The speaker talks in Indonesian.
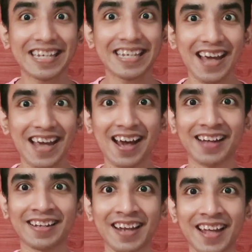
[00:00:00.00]
Tiga
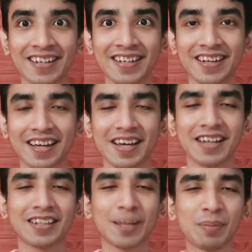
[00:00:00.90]
hari lagi.
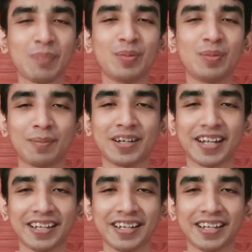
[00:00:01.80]
Tapi beberapa